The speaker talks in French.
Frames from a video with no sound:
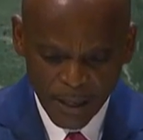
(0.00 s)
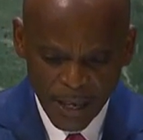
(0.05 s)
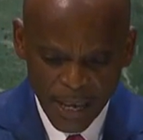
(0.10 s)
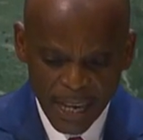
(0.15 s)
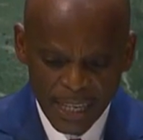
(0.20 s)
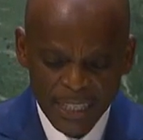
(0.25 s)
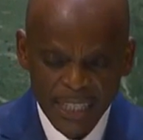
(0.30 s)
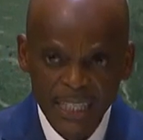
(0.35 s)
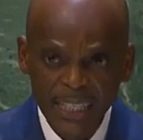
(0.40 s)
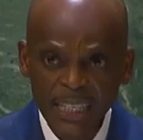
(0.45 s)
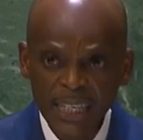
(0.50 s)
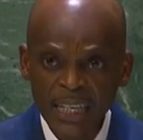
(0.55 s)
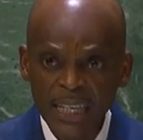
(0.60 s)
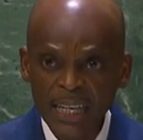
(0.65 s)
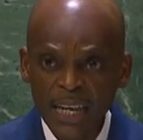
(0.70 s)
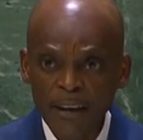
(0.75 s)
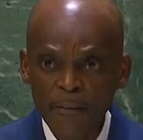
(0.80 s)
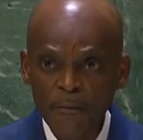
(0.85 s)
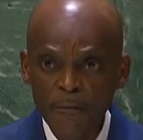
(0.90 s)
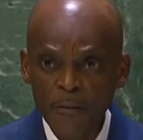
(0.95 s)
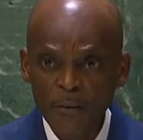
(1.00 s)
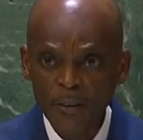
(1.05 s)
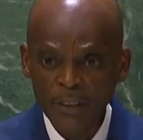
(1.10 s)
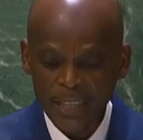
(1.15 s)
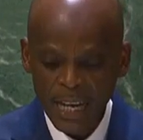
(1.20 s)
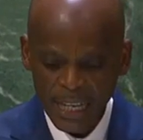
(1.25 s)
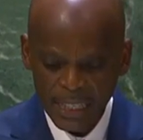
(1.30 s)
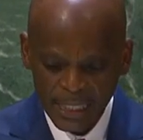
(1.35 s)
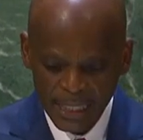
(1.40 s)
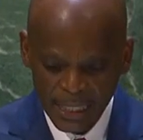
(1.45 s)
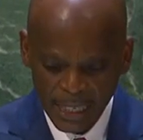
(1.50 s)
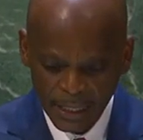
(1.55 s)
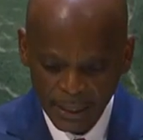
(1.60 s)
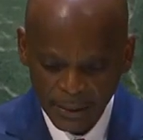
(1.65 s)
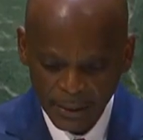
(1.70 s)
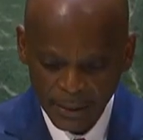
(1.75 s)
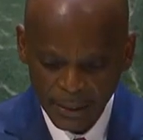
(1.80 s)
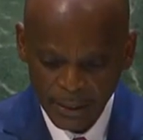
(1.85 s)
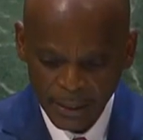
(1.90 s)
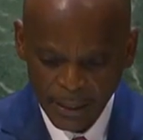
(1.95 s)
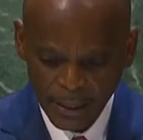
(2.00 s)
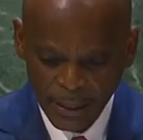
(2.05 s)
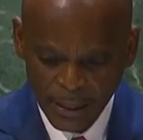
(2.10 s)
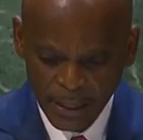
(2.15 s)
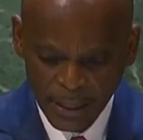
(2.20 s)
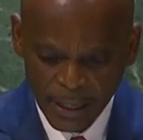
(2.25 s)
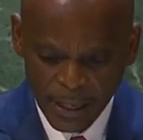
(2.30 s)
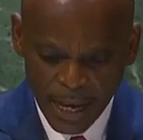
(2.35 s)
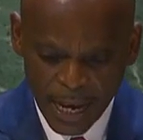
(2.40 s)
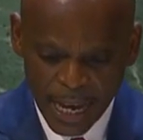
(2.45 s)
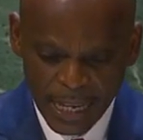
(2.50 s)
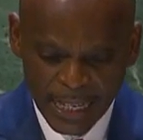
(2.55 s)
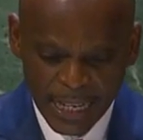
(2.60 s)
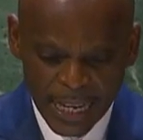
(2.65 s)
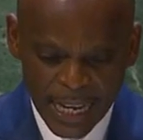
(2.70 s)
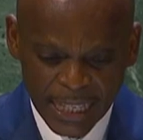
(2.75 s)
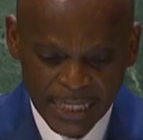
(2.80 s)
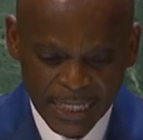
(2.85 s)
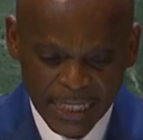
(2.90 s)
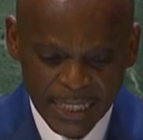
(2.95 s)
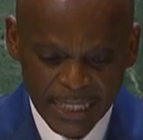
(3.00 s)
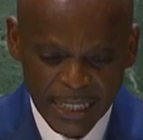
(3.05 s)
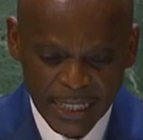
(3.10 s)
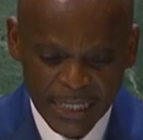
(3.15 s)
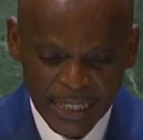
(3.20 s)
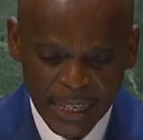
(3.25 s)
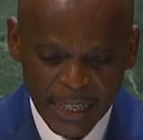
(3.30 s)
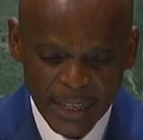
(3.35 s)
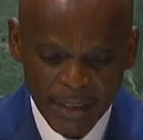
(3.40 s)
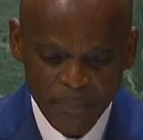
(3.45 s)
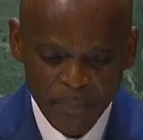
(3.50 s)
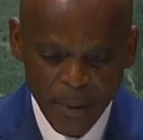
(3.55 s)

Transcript: Ainsi, les fonds d'accès à l'électricité,